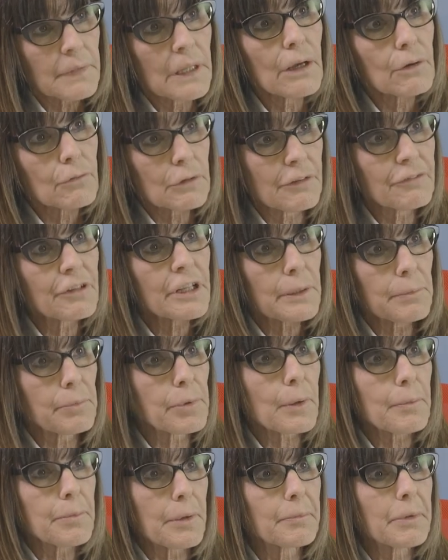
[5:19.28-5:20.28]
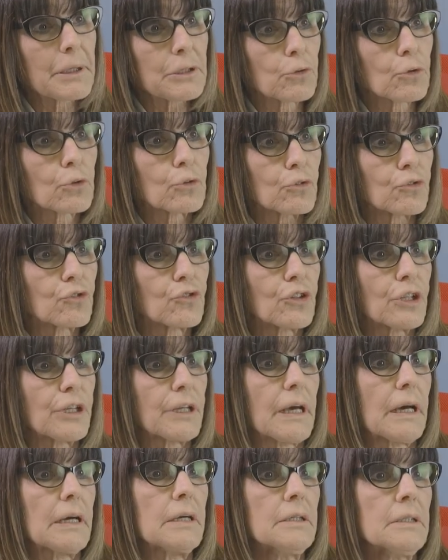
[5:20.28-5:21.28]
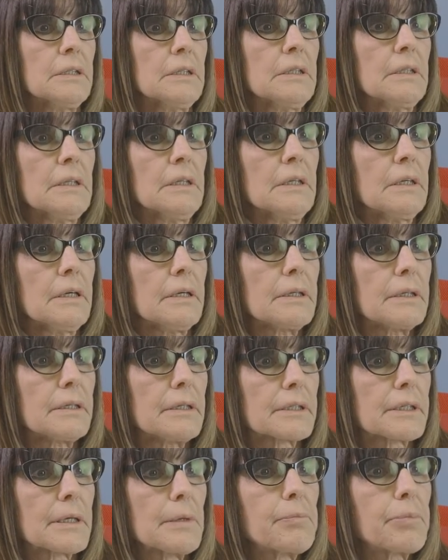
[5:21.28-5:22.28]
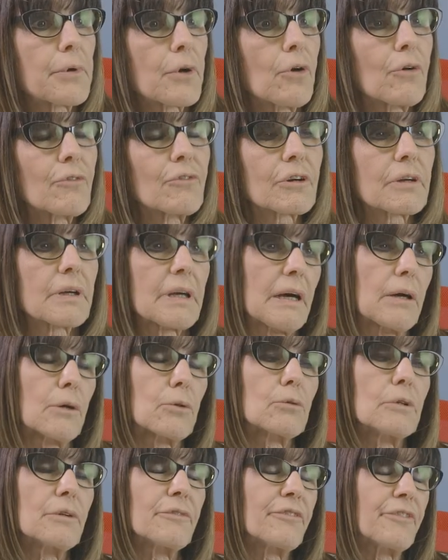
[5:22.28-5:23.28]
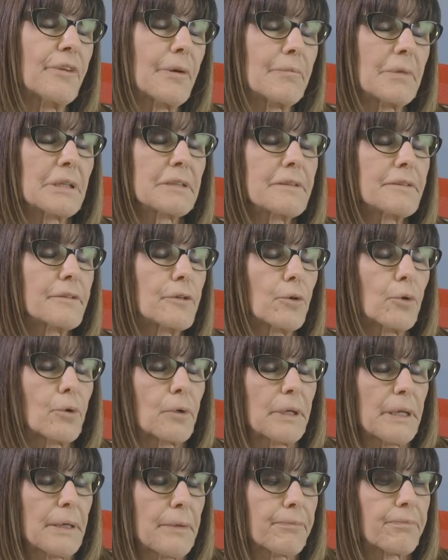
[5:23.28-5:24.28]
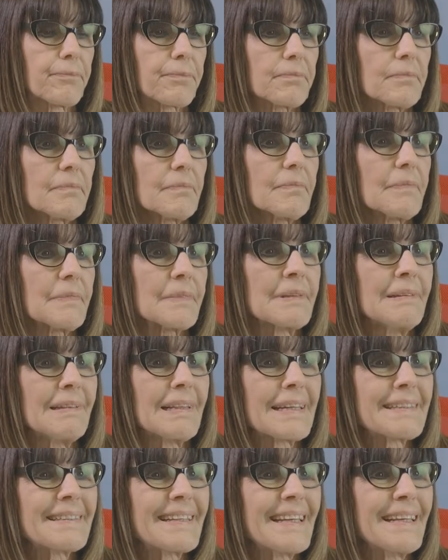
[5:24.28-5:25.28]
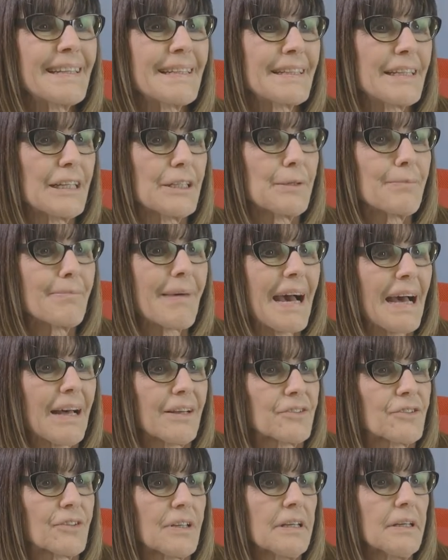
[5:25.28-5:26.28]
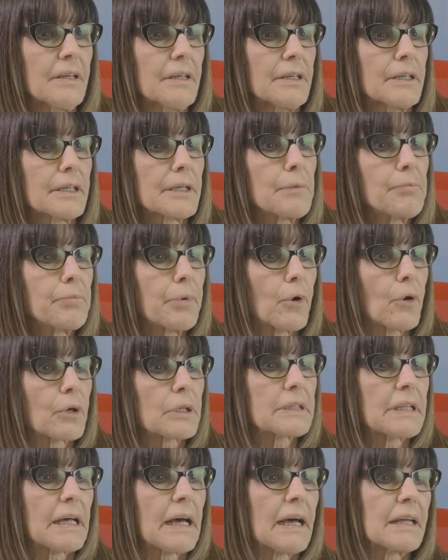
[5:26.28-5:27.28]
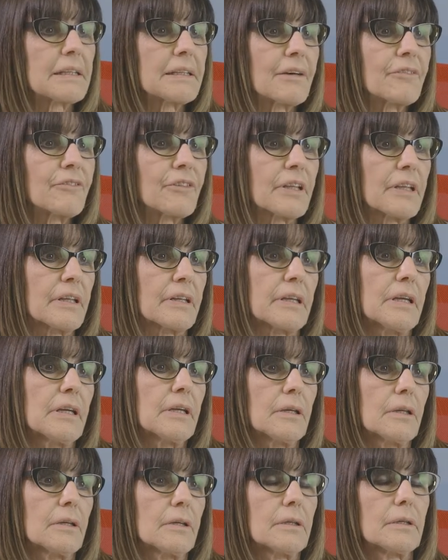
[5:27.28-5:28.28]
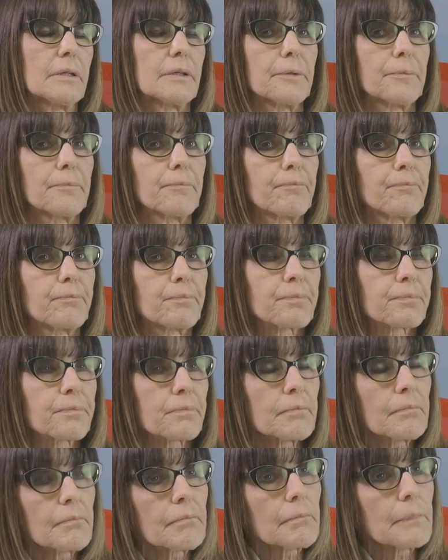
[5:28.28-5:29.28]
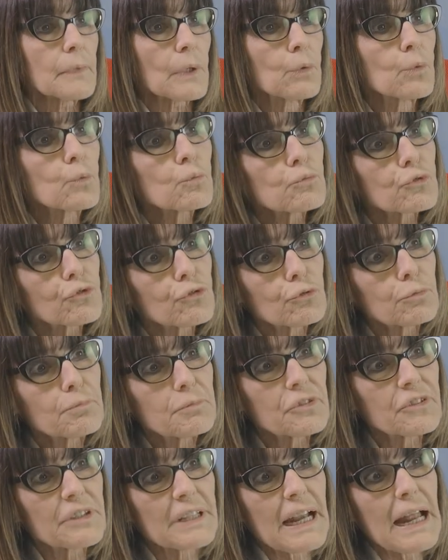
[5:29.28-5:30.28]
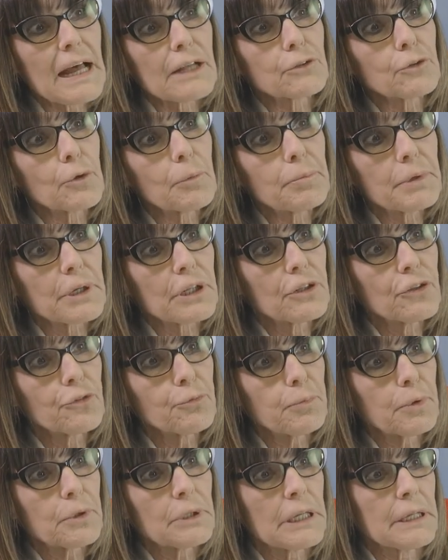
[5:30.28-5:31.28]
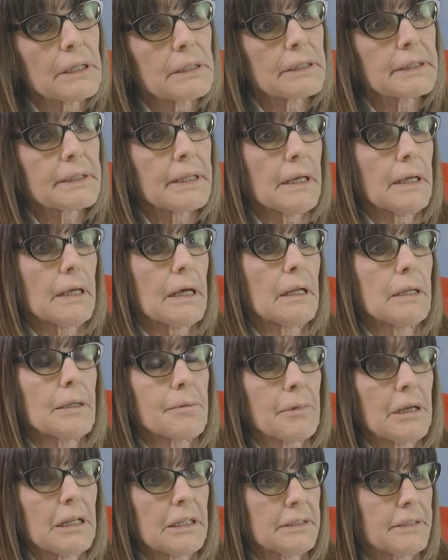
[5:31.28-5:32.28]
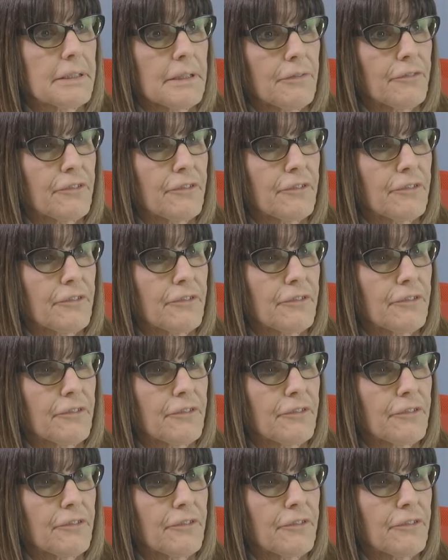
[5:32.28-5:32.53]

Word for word: è una vera e propria patologia eh, che provoca un'infiammazione latente di base e che porta ad avere ehm, un substrato predisponente alle malattie